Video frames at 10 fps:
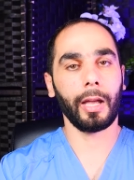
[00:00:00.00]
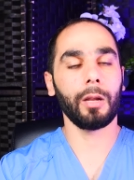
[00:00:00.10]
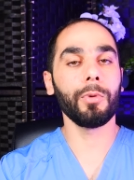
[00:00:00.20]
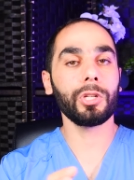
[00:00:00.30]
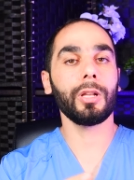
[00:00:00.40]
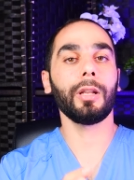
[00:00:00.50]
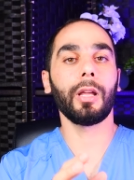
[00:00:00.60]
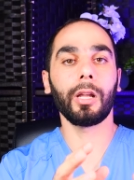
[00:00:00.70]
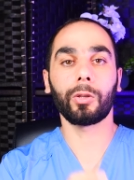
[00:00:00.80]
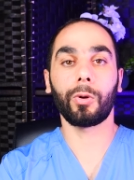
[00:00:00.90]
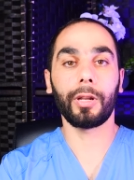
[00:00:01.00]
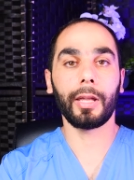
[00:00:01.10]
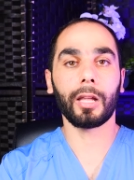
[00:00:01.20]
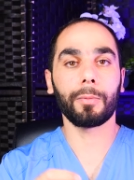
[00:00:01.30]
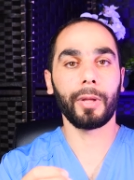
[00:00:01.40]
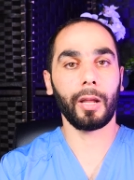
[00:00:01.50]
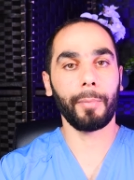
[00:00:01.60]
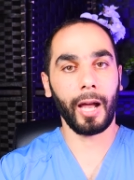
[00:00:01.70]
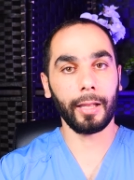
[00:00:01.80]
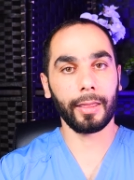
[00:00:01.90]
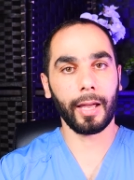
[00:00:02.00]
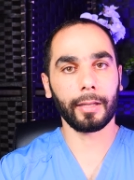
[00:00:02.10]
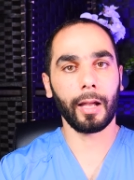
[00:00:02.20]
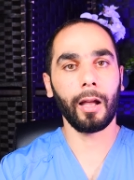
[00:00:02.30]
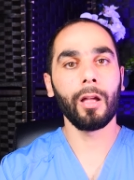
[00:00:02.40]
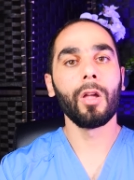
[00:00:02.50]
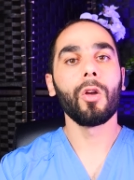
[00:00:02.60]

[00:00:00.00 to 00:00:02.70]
يعني مش الالكترونيات بحد ذاتها